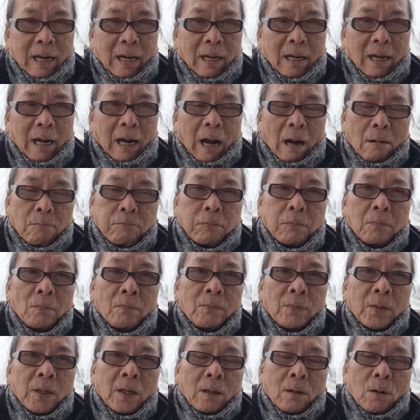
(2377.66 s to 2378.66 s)
gọc
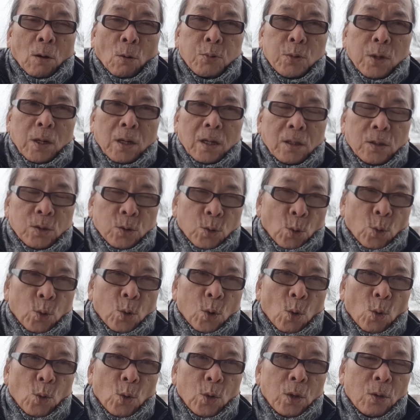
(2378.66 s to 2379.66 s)
cũng như dù
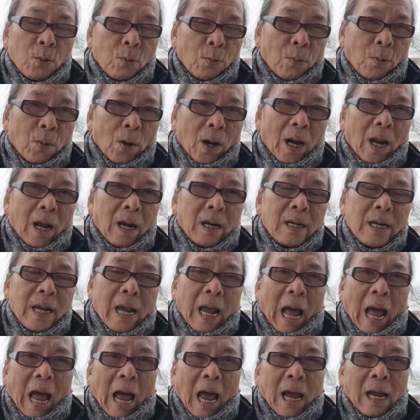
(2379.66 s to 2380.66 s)
cui và lẫn
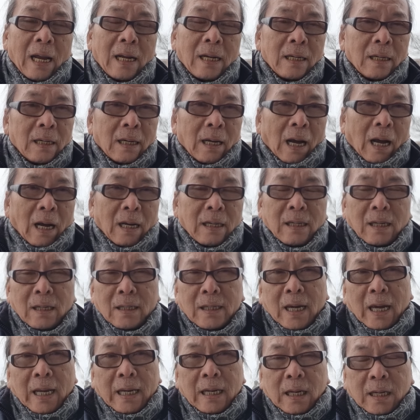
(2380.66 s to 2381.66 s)
cả à, những
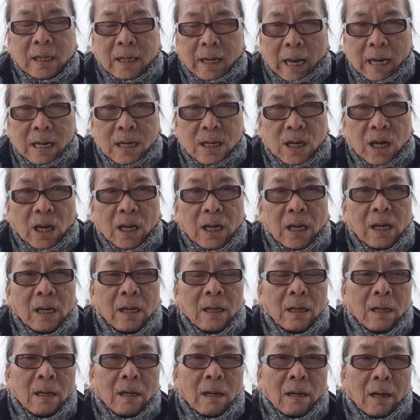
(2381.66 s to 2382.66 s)
cái cây chì
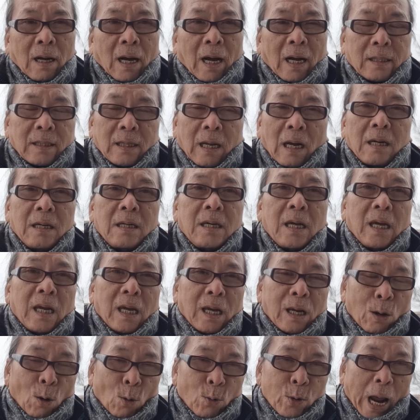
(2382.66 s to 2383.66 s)
à, thời
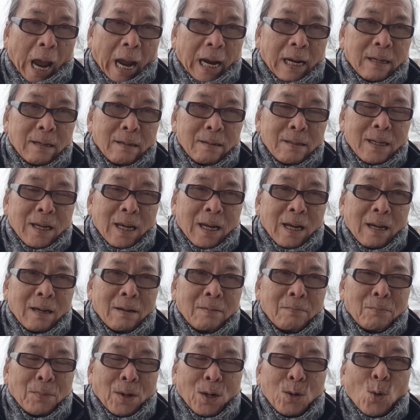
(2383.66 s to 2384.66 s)
kỳ cổ đại trước kia
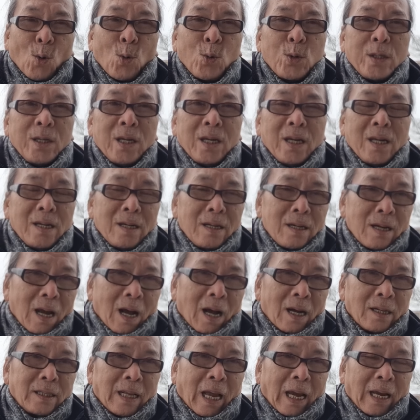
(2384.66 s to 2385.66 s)
mà cuộc chiến
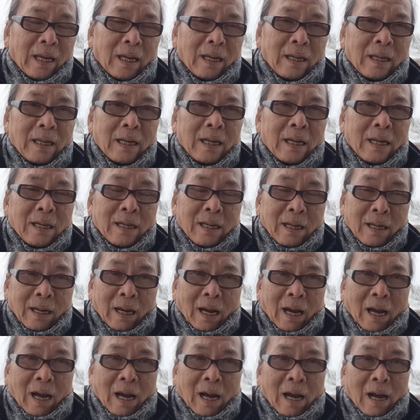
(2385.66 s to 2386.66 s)
ở tại
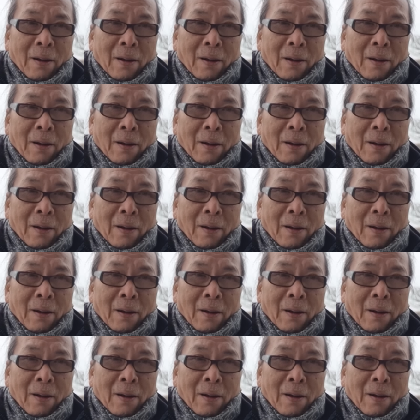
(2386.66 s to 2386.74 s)
à,